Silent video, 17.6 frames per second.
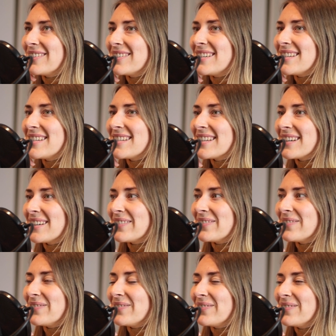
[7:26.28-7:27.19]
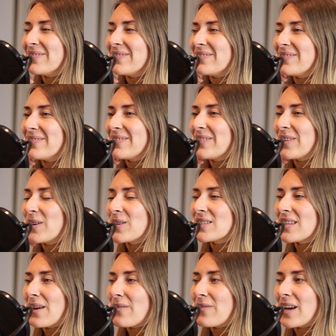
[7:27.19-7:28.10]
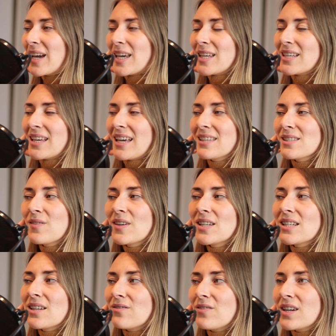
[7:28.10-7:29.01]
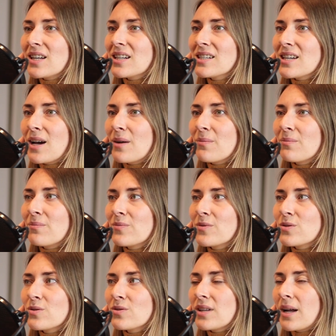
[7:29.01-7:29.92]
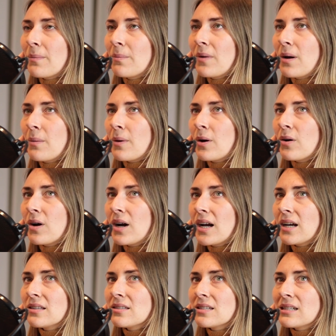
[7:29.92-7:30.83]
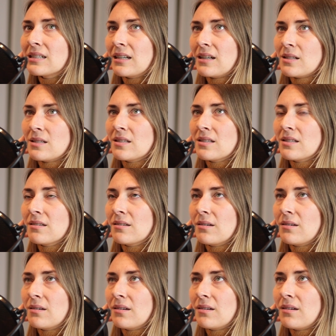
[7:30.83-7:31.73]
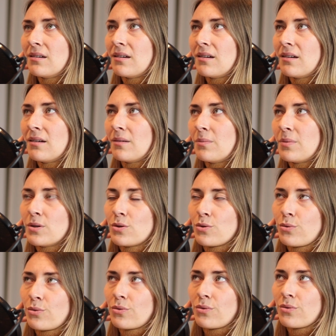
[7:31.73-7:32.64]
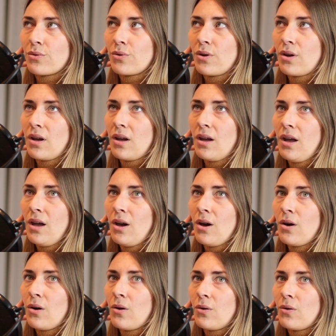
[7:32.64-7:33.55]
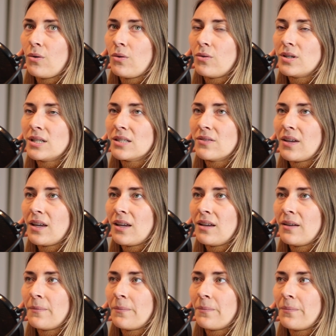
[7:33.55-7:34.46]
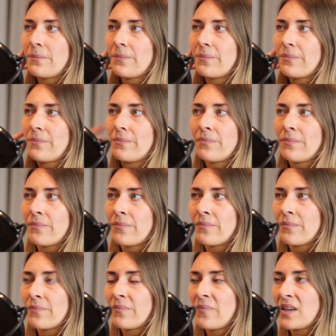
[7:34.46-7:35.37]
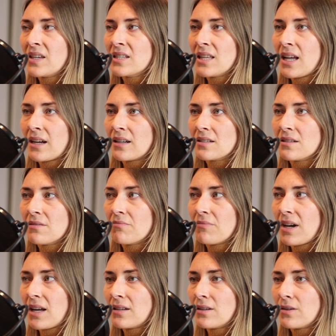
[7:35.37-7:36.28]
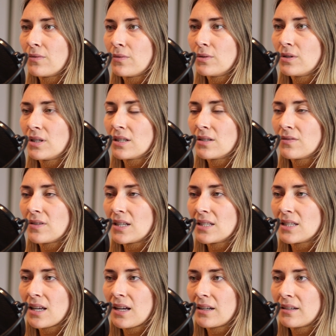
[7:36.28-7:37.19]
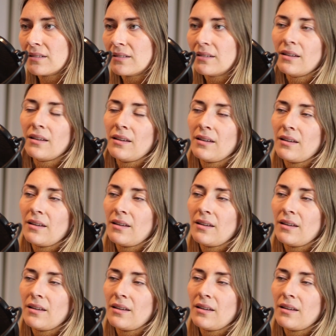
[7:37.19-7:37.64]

und ähm, uns einfach echt krass weiterentwickelt haben, zusammen, aber auch einzeln als Person. Und deswegen, wie gesagt, andere würden jetzt vielleicht sagen,